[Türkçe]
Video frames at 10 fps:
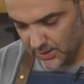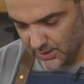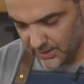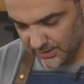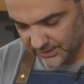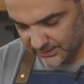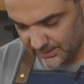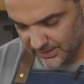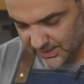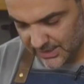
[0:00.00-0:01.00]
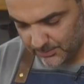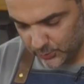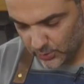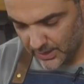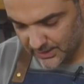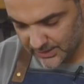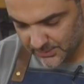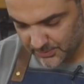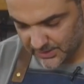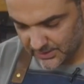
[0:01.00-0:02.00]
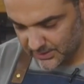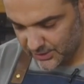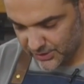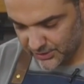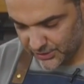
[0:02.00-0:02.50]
Kalın, saplı olan kısmı işin